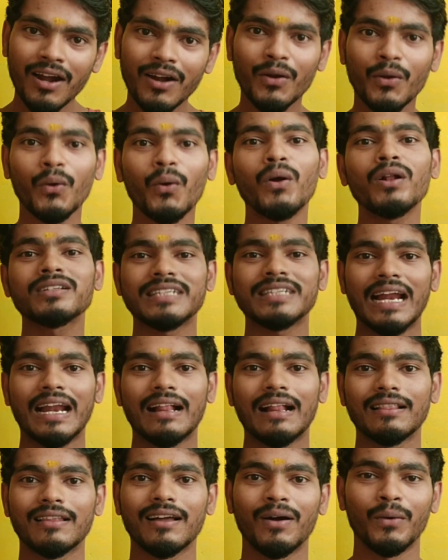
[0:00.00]
ட்ரோல்
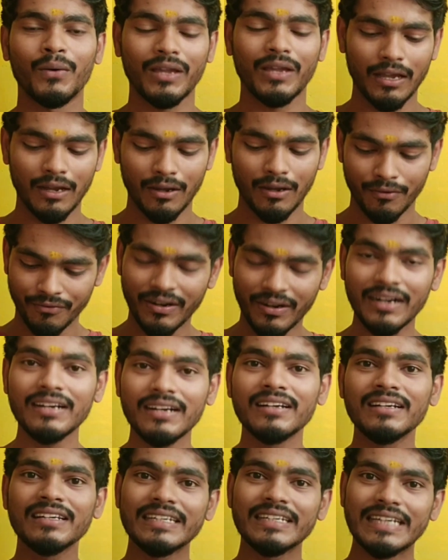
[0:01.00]
சேனல் தான் ஓகேயா
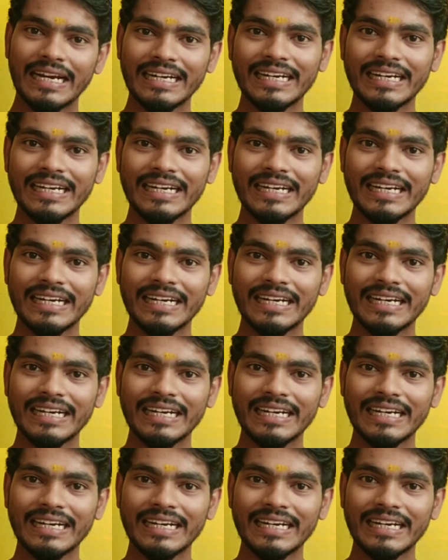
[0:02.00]
ஃபன்னு